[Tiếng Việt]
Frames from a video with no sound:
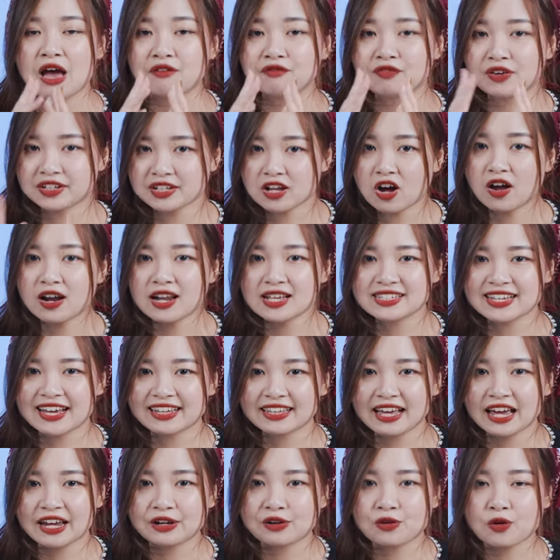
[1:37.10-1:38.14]
Và đó là giá
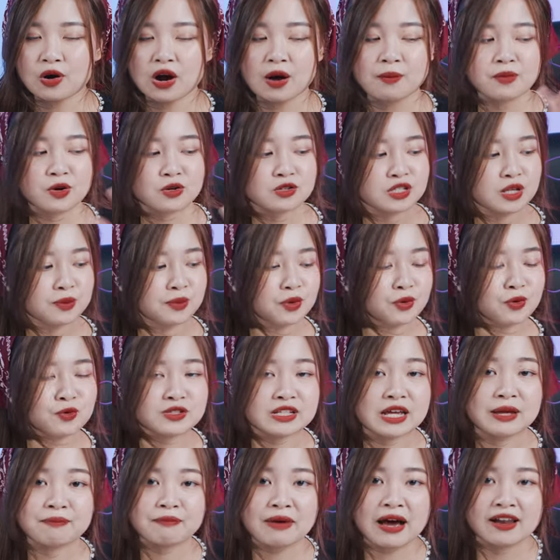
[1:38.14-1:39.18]
thành của các mẫu xê pê u
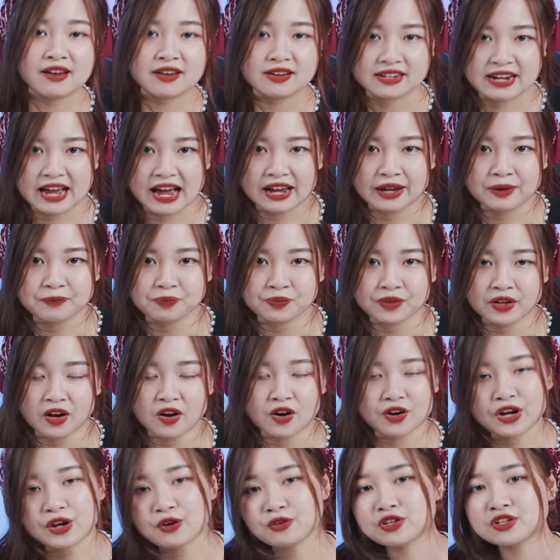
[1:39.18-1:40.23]
Gen ba lần này.
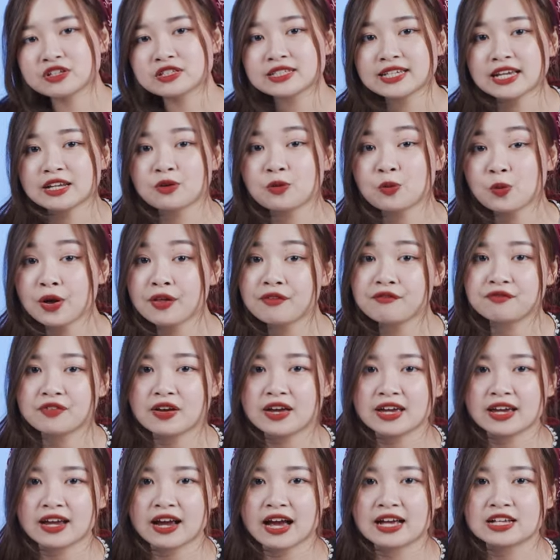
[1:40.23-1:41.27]
Còn nếu như xét nguyên
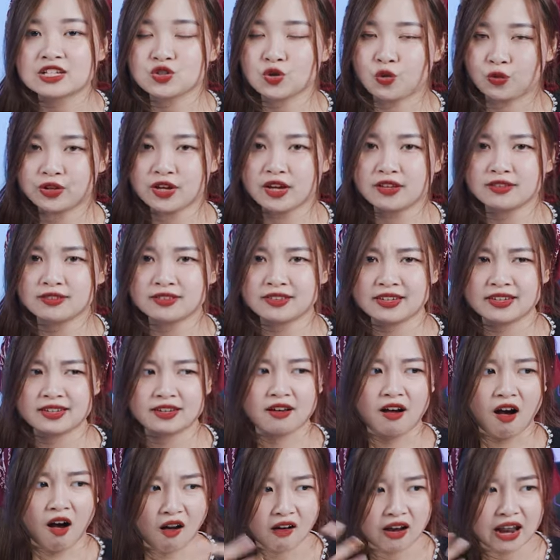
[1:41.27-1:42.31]
về cái số nhân thì
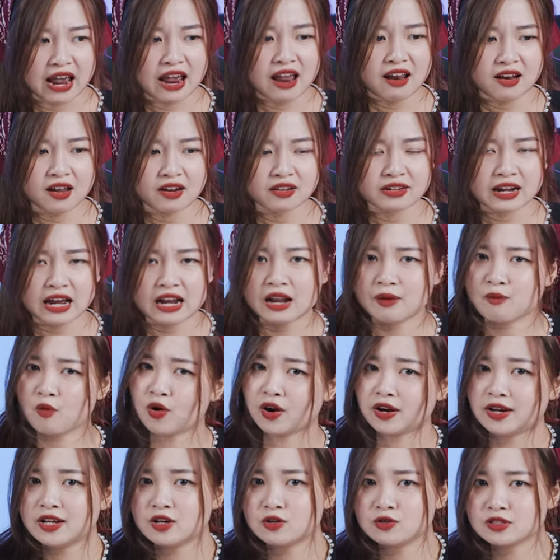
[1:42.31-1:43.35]
có lẽ lần này là một
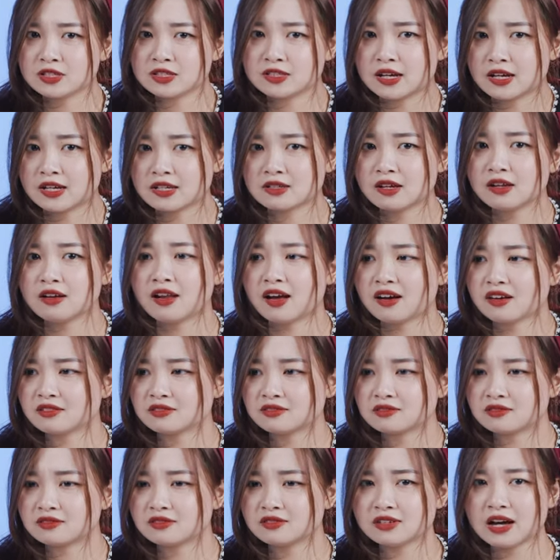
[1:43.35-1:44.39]
cái điều gì đấy rất là
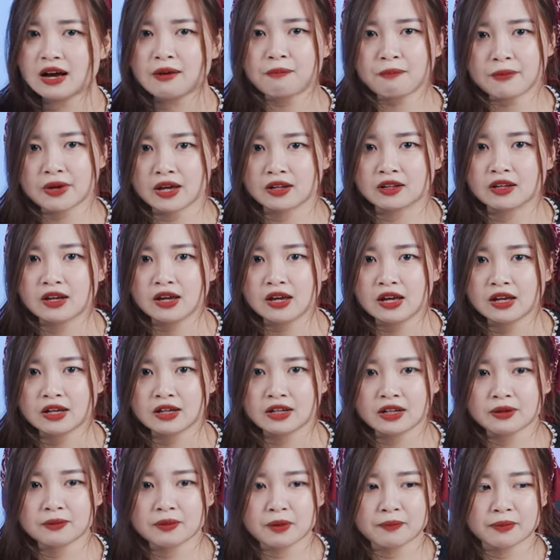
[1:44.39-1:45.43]
khác biệt,
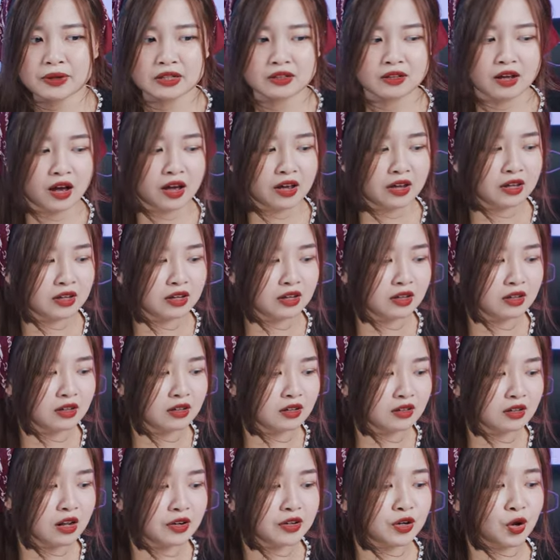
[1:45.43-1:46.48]
khi mà mình thấy
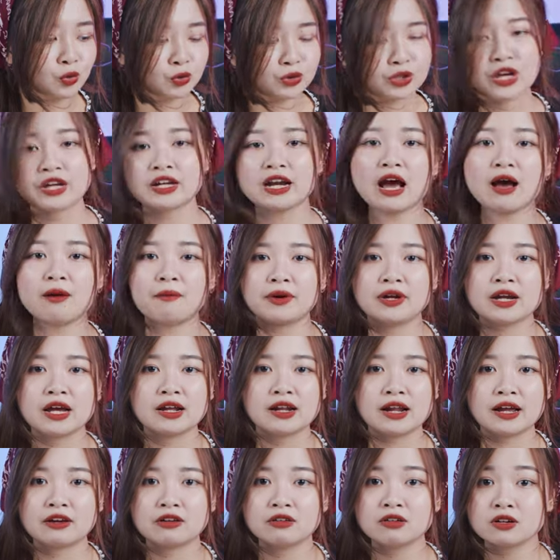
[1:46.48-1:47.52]
lần đầu tiên a em đê
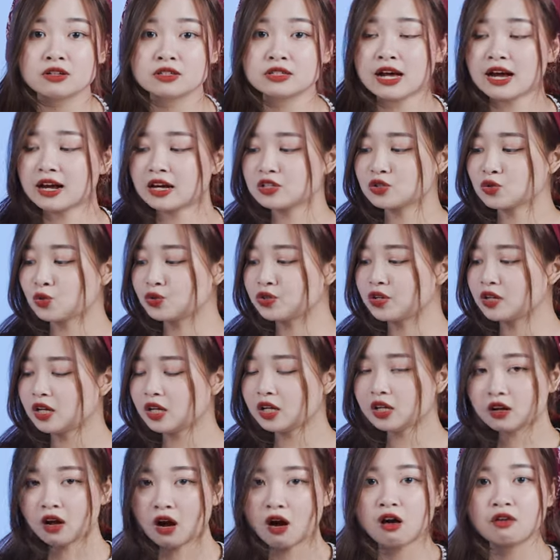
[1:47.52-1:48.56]
lại đưa ra cái số nhân
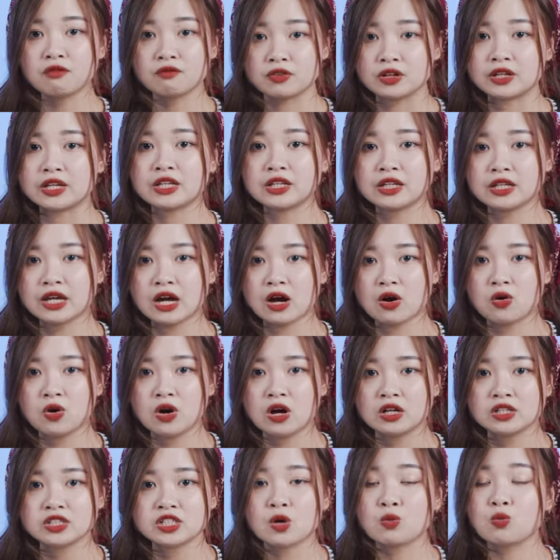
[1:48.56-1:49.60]
ít hơn với Intel
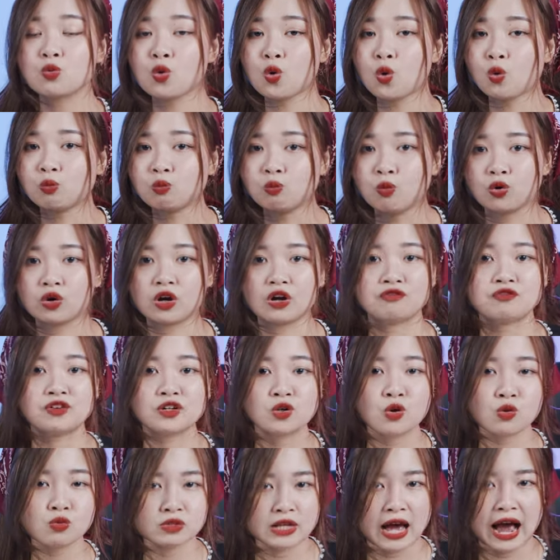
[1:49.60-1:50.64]
trong cùng một cái phân
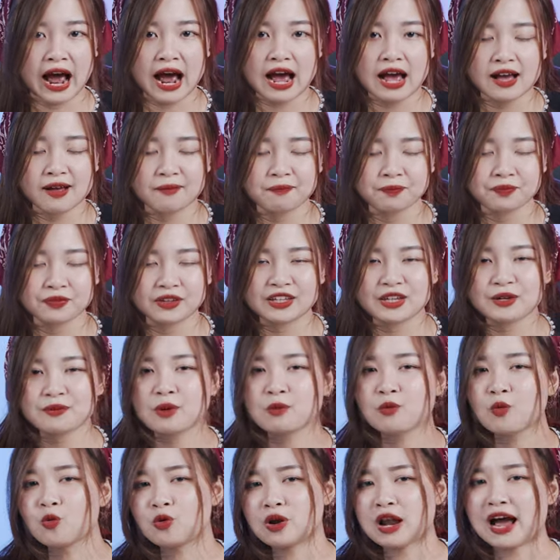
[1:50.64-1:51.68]
khúc giá. Thế nhưng mà
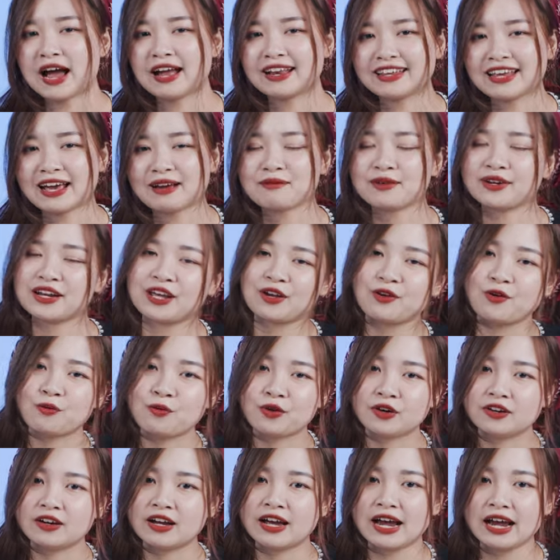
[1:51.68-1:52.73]
bù lại thì a em đê cũng
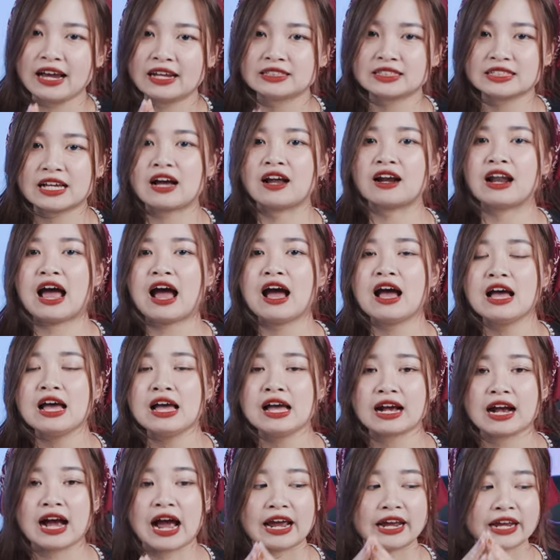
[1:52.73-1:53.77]
hứa hẹn rằng là
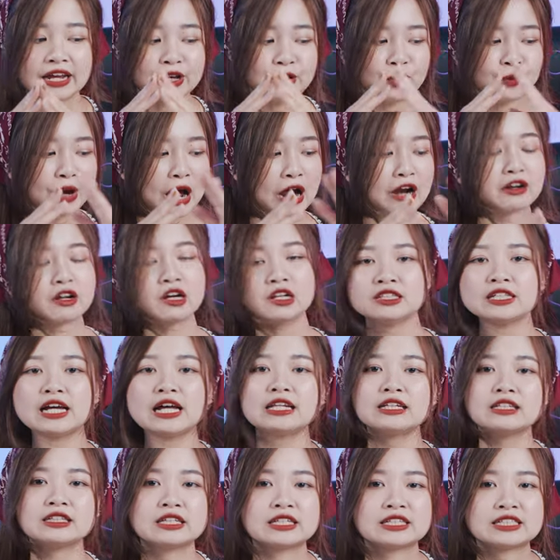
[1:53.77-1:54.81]
cái hiệu năng đơn
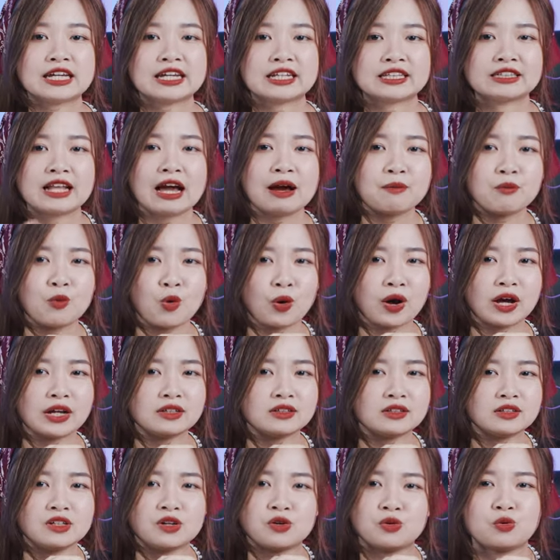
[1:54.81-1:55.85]
nhân thì sẽ tăng một cách
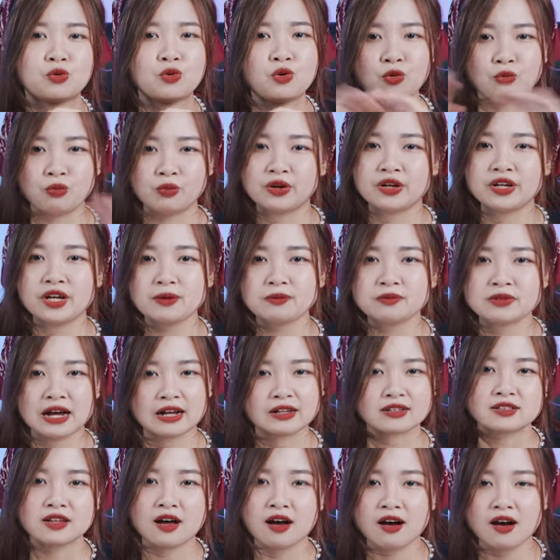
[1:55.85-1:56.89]
kiểu khủng khiếp,
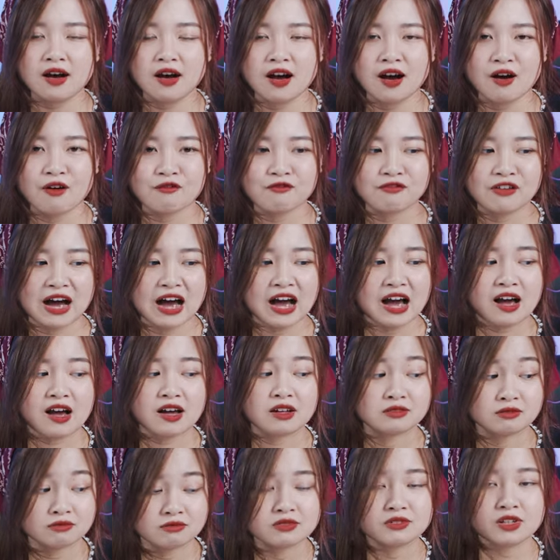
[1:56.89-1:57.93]
đáng sợ.
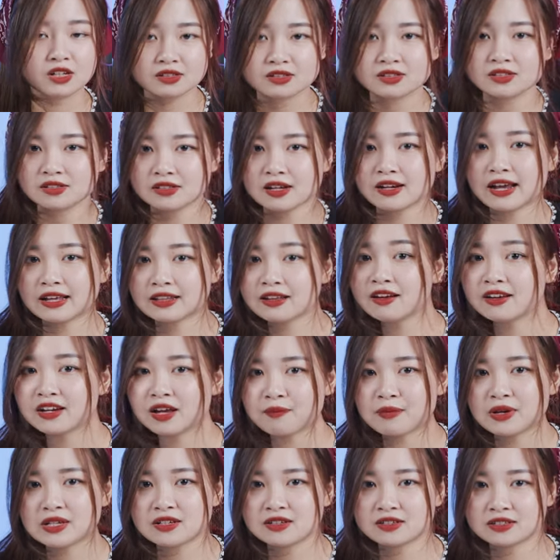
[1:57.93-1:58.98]
Và thực sự là đến thời
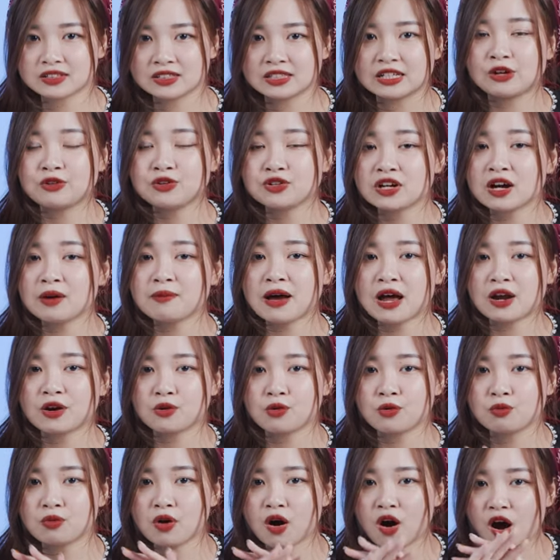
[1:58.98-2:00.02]
điểm bây giờ thì nếu như các bạn
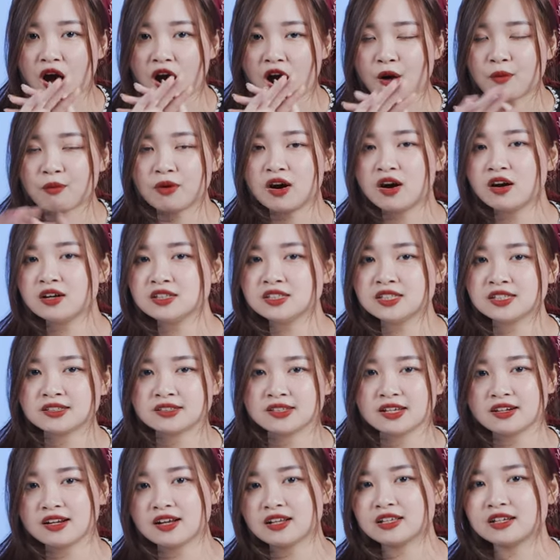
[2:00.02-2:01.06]
cũng có hóng hớt trên
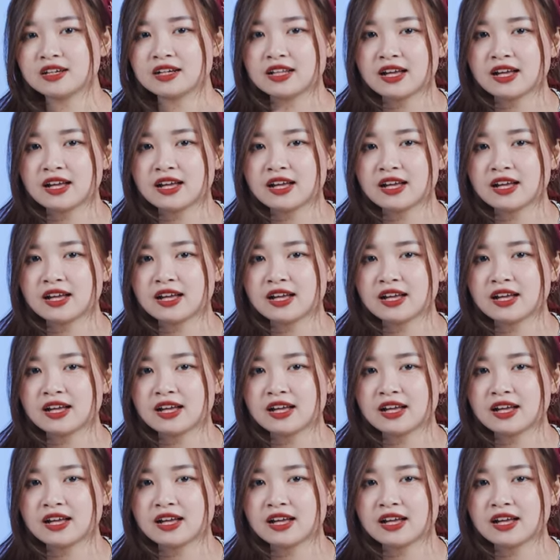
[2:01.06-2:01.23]
tất cả những